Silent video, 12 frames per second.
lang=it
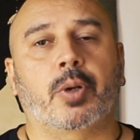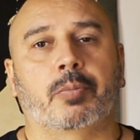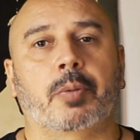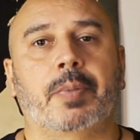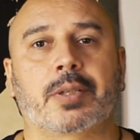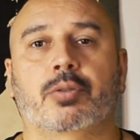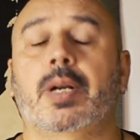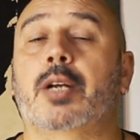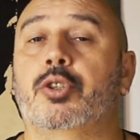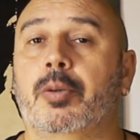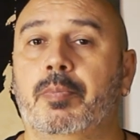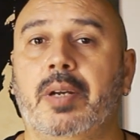proprio il
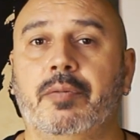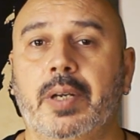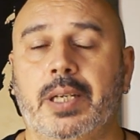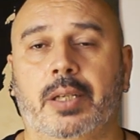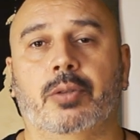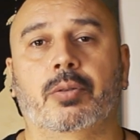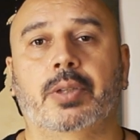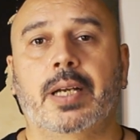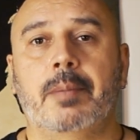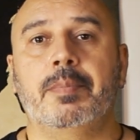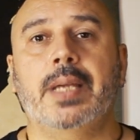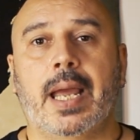personaggio preferito
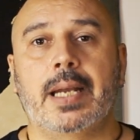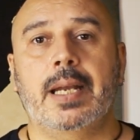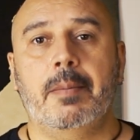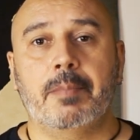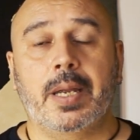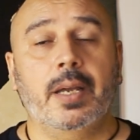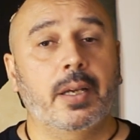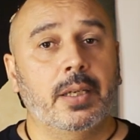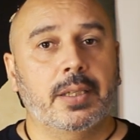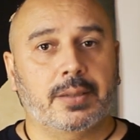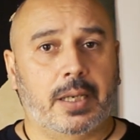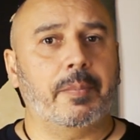della BL a me,
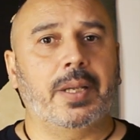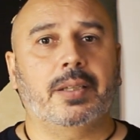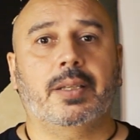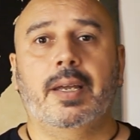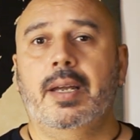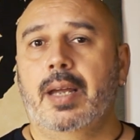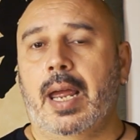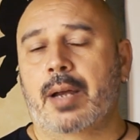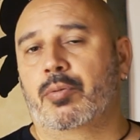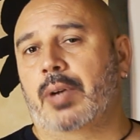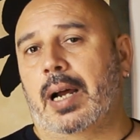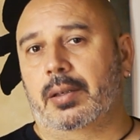stranamente è
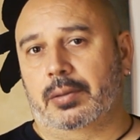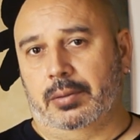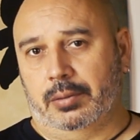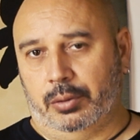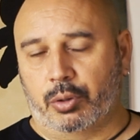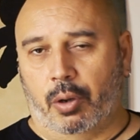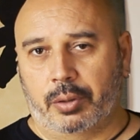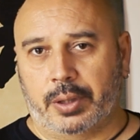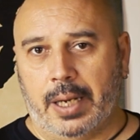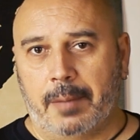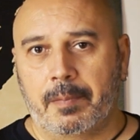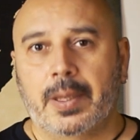una
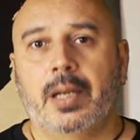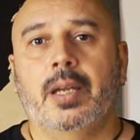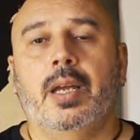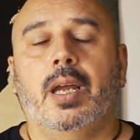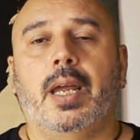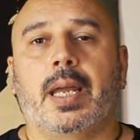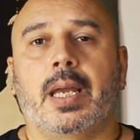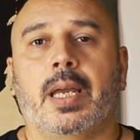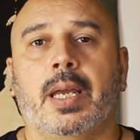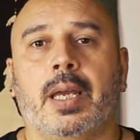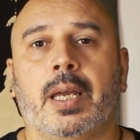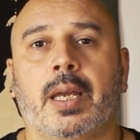donna
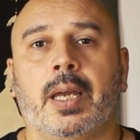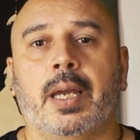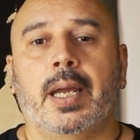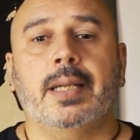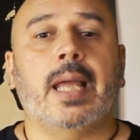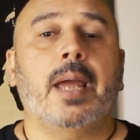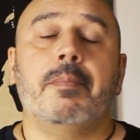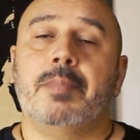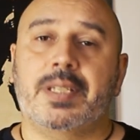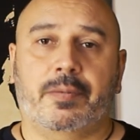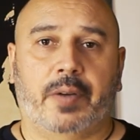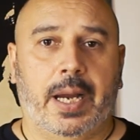e, ed è
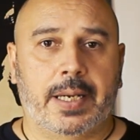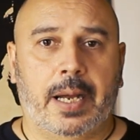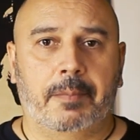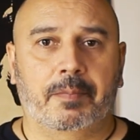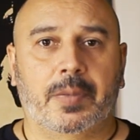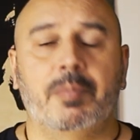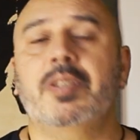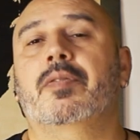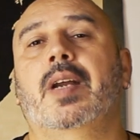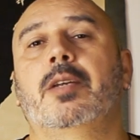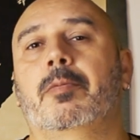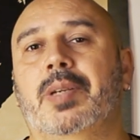Miss Freya. Miss
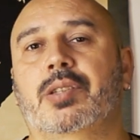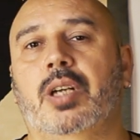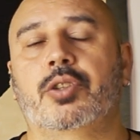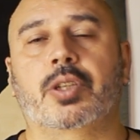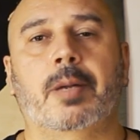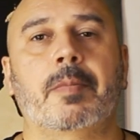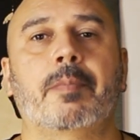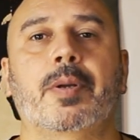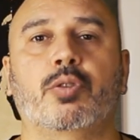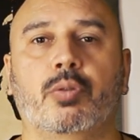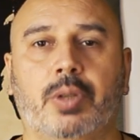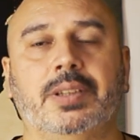Freya è un personaggio che mi è
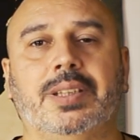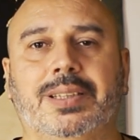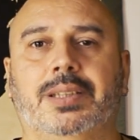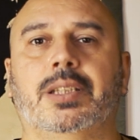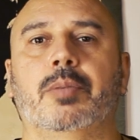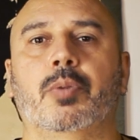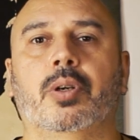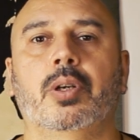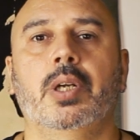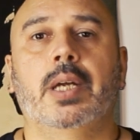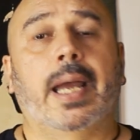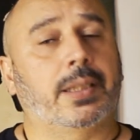piaciuto tantissimo,
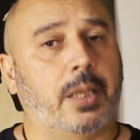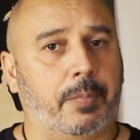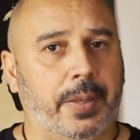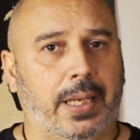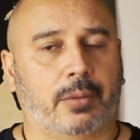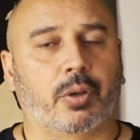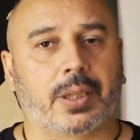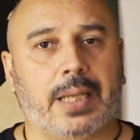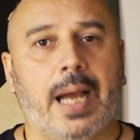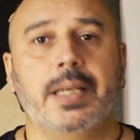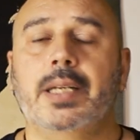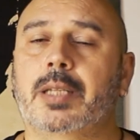è interpretato da
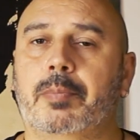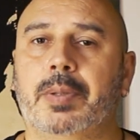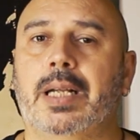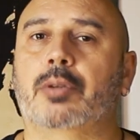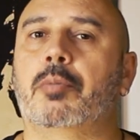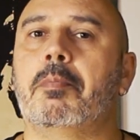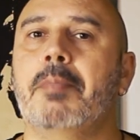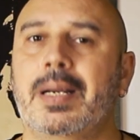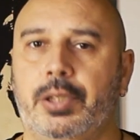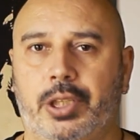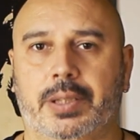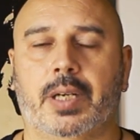Tania, è interpretato
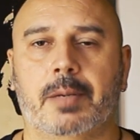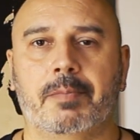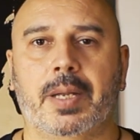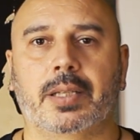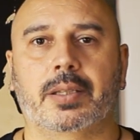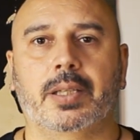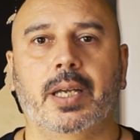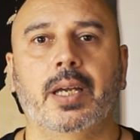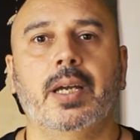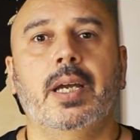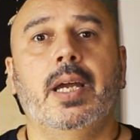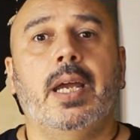
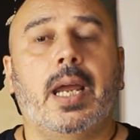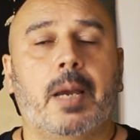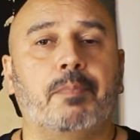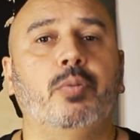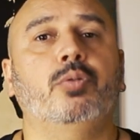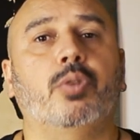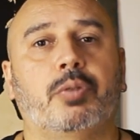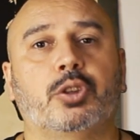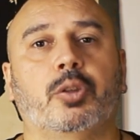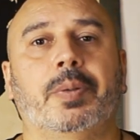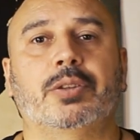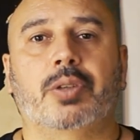magistralmente e appunto
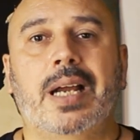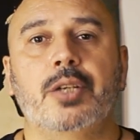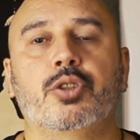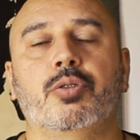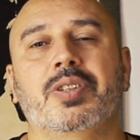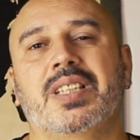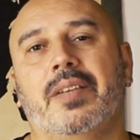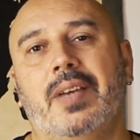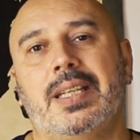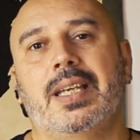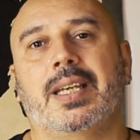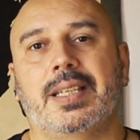questo personaggio si
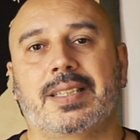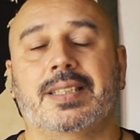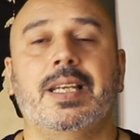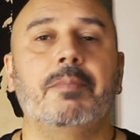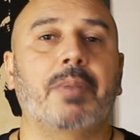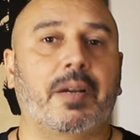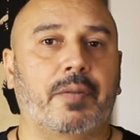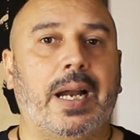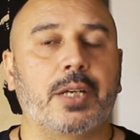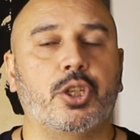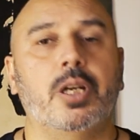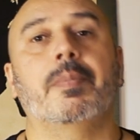vede che sembra
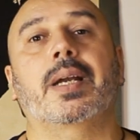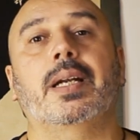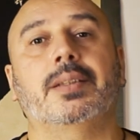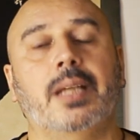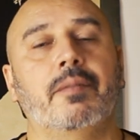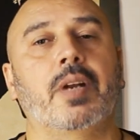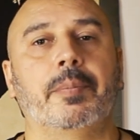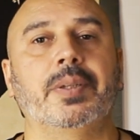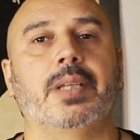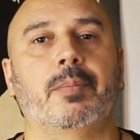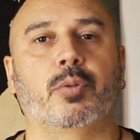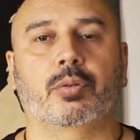fragile ma in realtà è
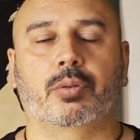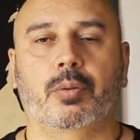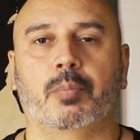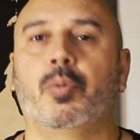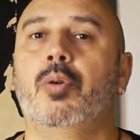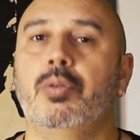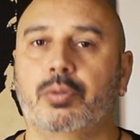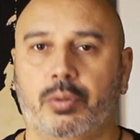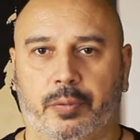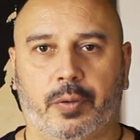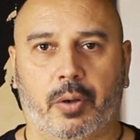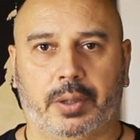veramente molto,
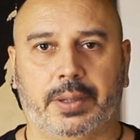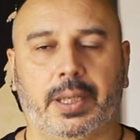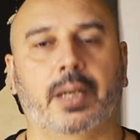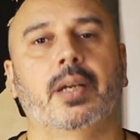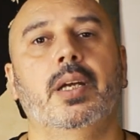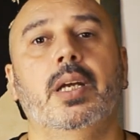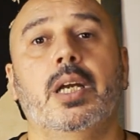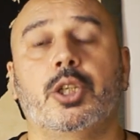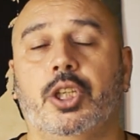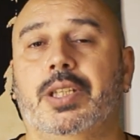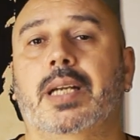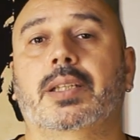molto forte.
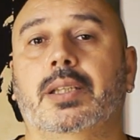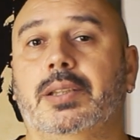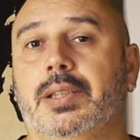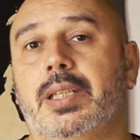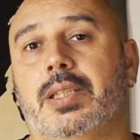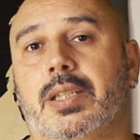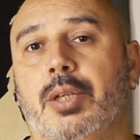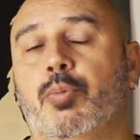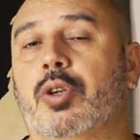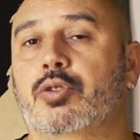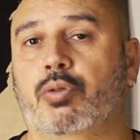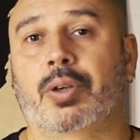Ci tiene
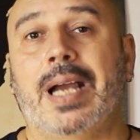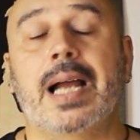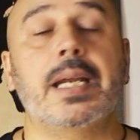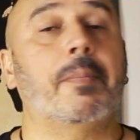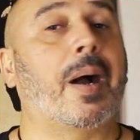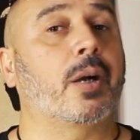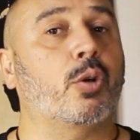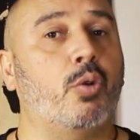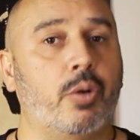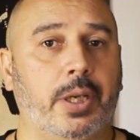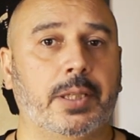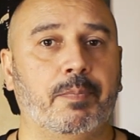tantissimo al suo locale ma
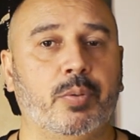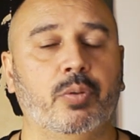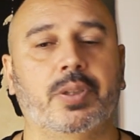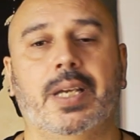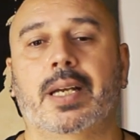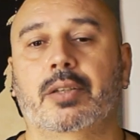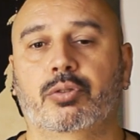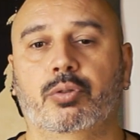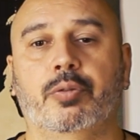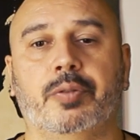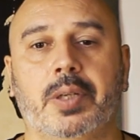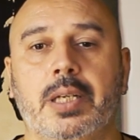ancora di più tiene a
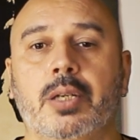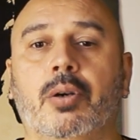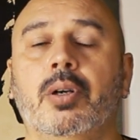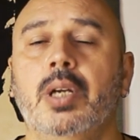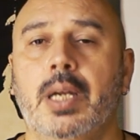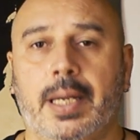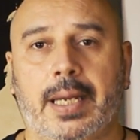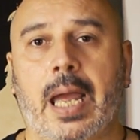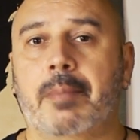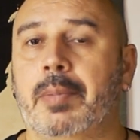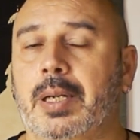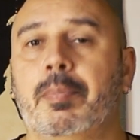suo figlio
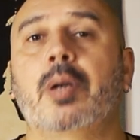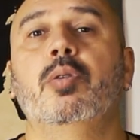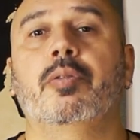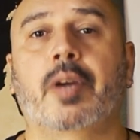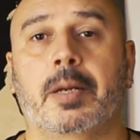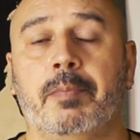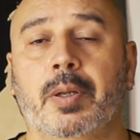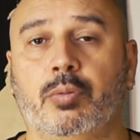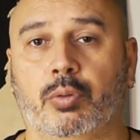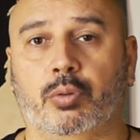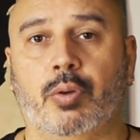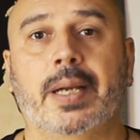Cam che per lui farebbe
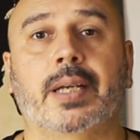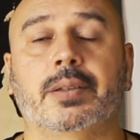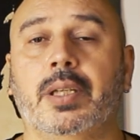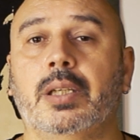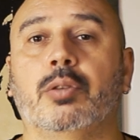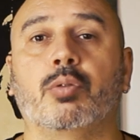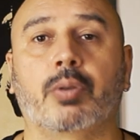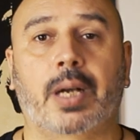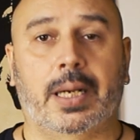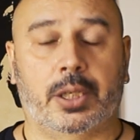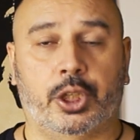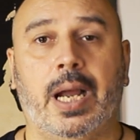tutto, anche addirittura
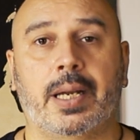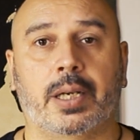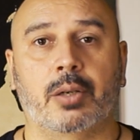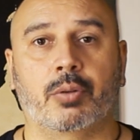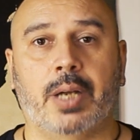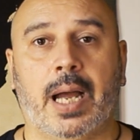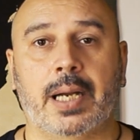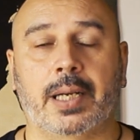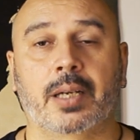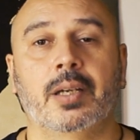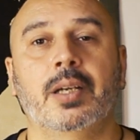lasciare il locale.